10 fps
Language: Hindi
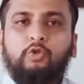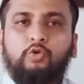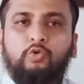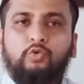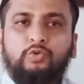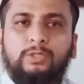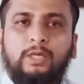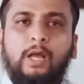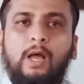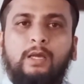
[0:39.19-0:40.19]
तो
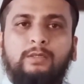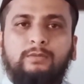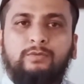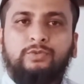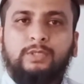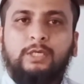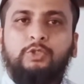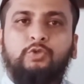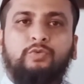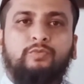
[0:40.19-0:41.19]
उसका उसकी
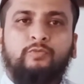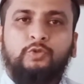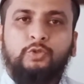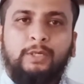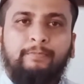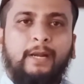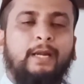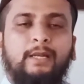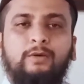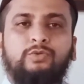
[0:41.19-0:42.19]
जो वो जो डिपेंड
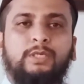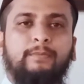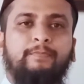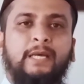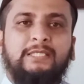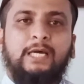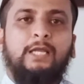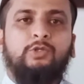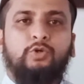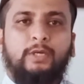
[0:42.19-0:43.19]
है ना उसकी
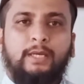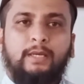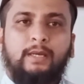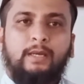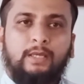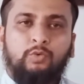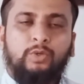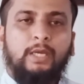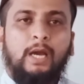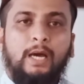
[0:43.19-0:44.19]
पहचान जो है
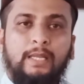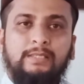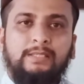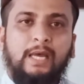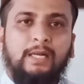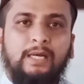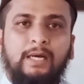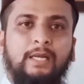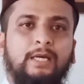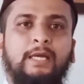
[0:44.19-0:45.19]
क्योंकि हर इंसान का
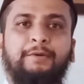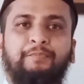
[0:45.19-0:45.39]
अलग है